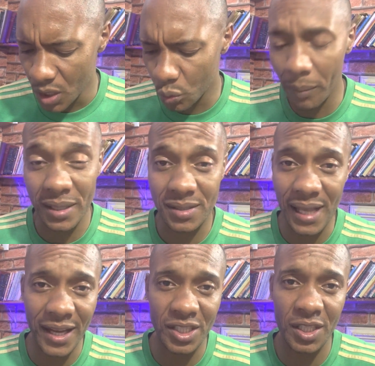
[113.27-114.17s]
Uma
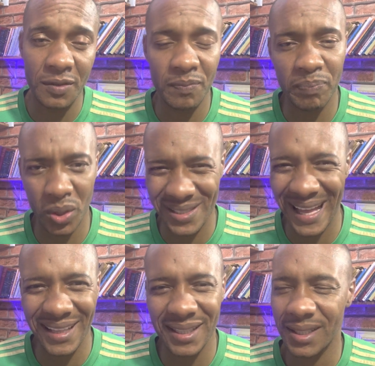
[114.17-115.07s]
mensagem
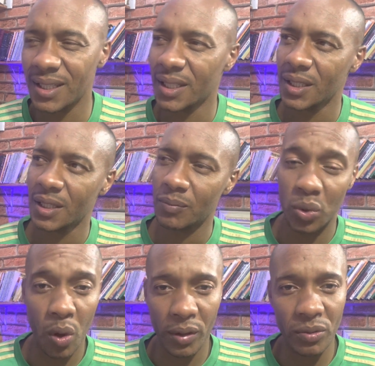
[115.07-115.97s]
postada
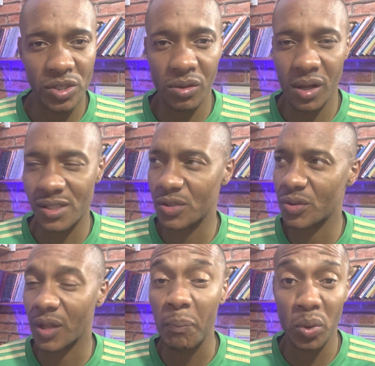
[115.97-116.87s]
por qualquer um de nós,
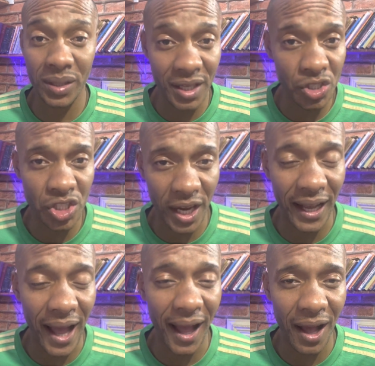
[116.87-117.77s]
isso tem poder de
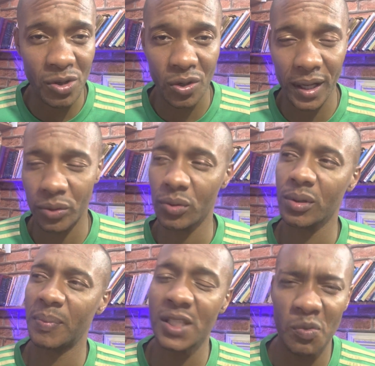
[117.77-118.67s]
chegar ao
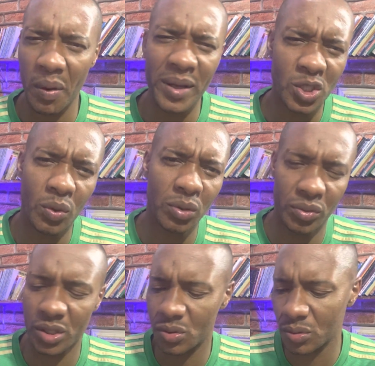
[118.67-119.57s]
jogador, principalmente quando
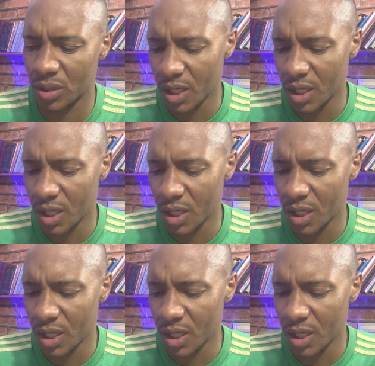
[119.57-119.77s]
isso,